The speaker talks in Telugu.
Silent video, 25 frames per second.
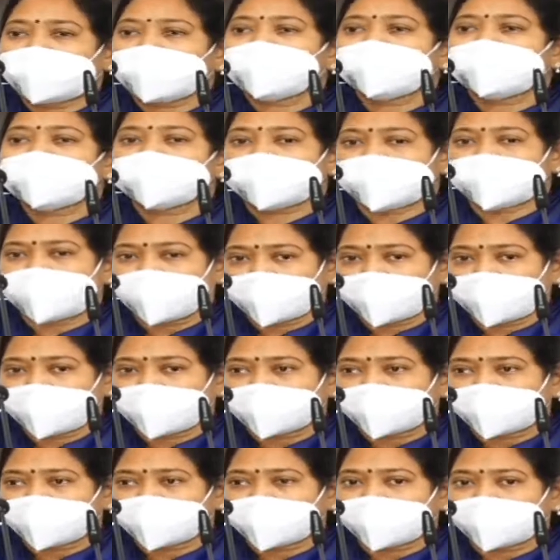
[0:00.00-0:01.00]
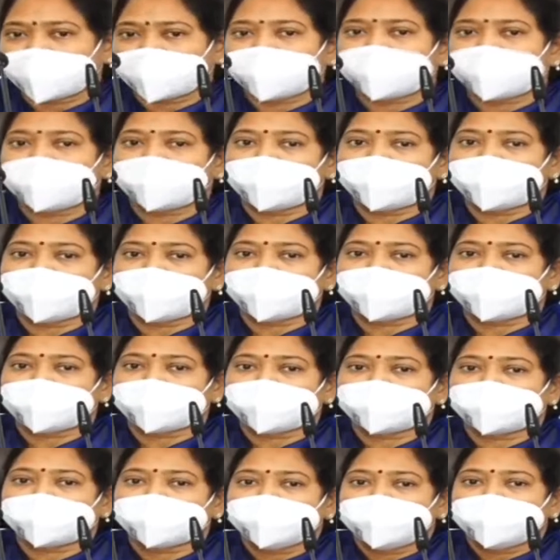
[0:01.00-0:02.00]
దేవుడు సహకారం కూడా ఉండాలి
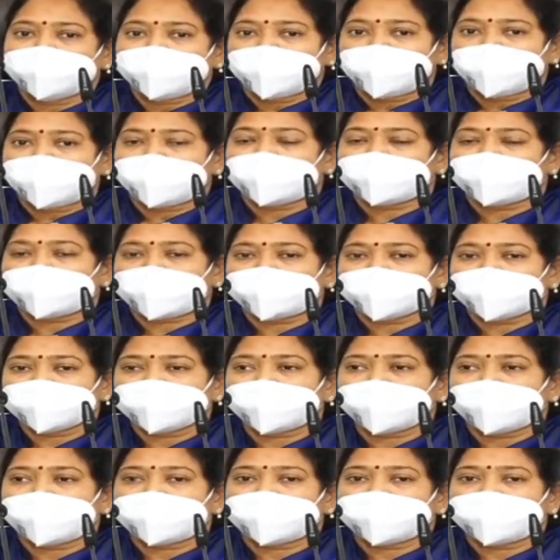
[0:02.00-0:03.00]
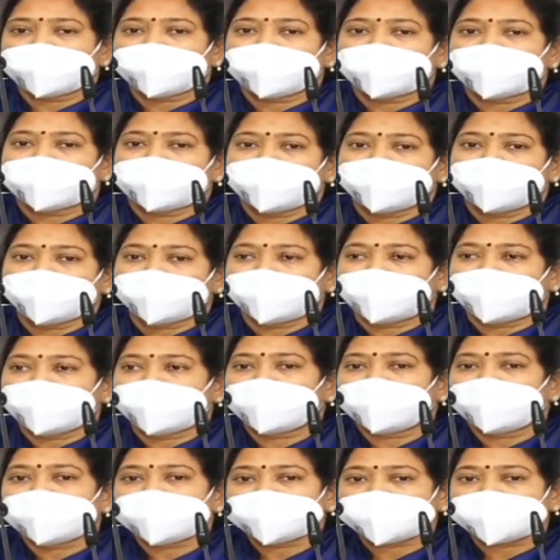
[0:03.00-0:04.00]
అంటారు ఈ ప్రభుత్వానికి
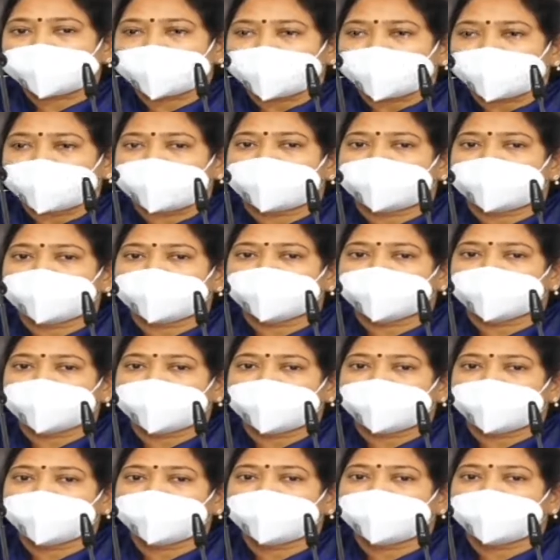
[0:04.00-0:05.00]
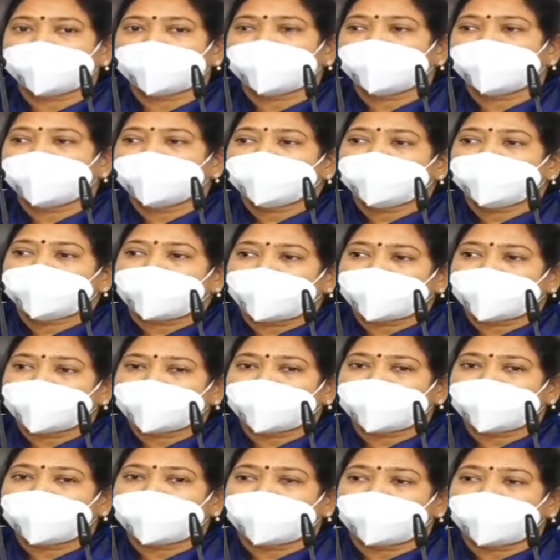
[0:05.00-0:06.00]
దేవుడు సహకారం కూడా ఉంది
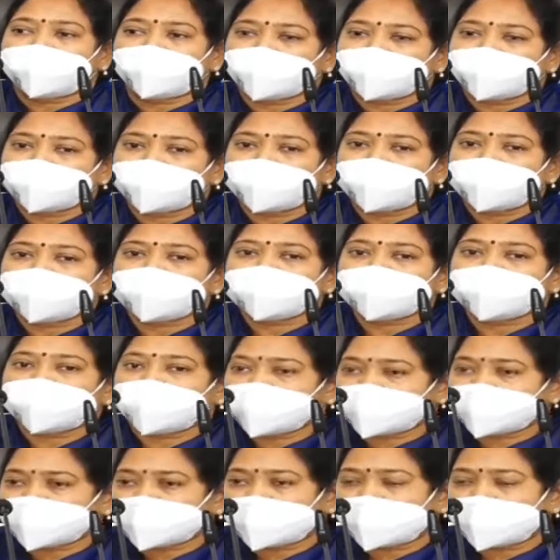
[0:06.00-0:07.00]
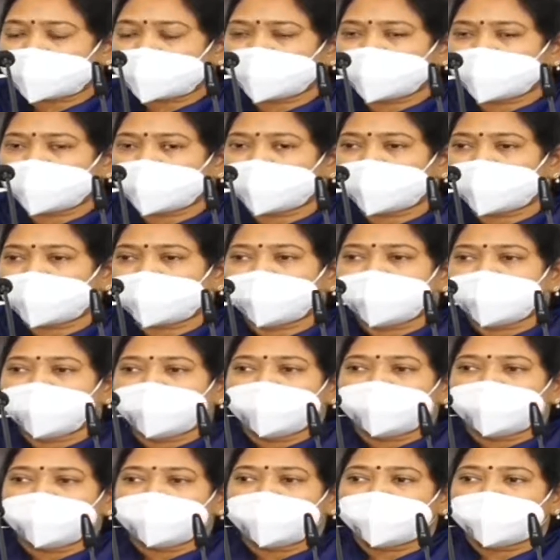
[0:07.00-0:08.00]
అందుకే గత రెండు సంవత్సరాల నుండి
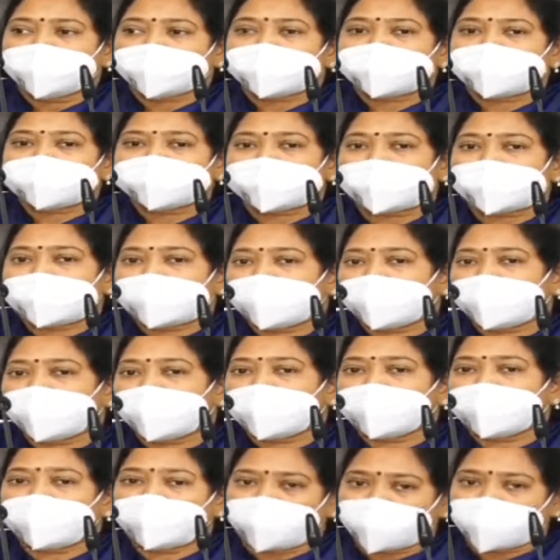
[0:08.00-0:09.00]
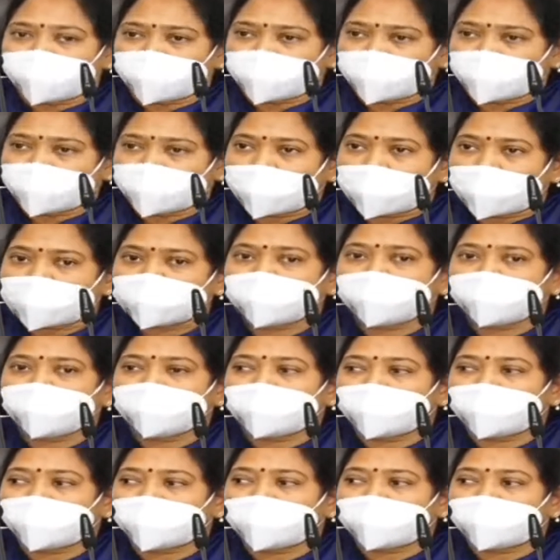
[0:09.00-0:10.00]
పూర్తి స్థాయిలో డ్యాములు
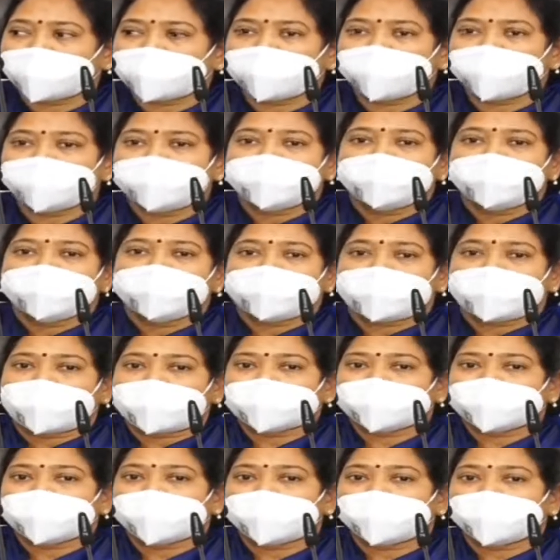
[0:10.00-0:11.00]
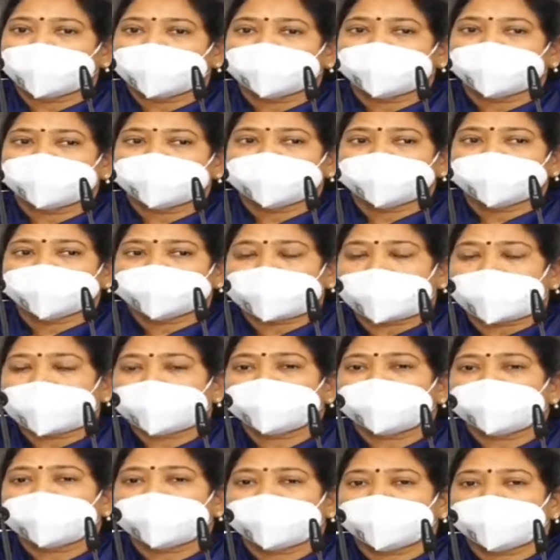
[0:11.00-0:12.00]
నిండి రైతులకు
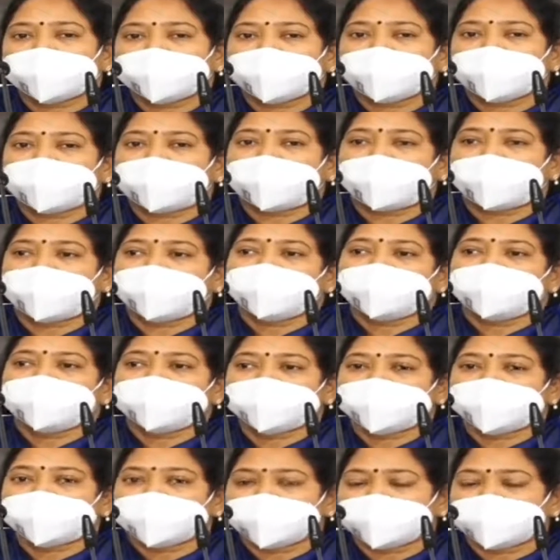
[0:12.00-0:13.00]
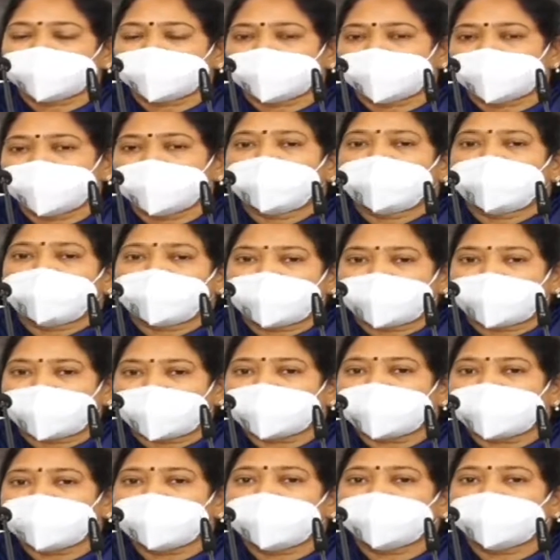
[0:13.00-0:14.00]
సాగునీరు కూడా
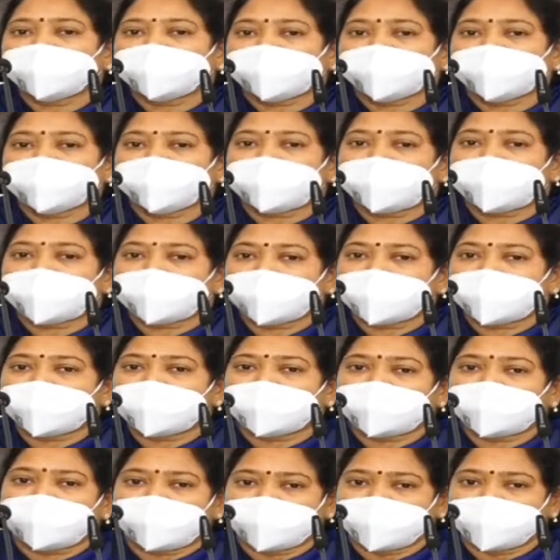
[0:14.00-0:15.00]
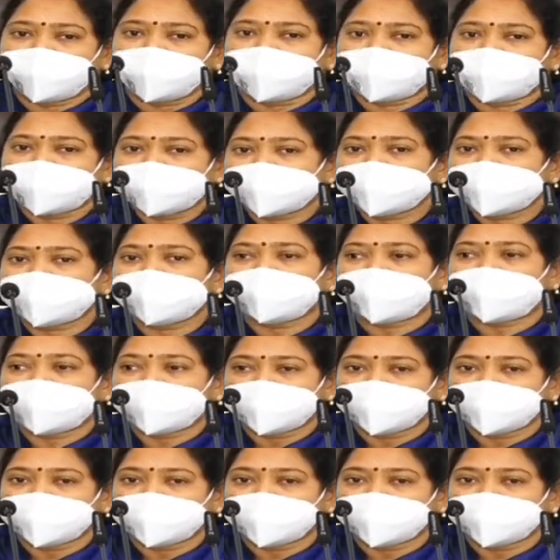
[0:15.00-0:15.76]
లభ్యమవుతూ ఉన్నటువంటి పరిస్థితి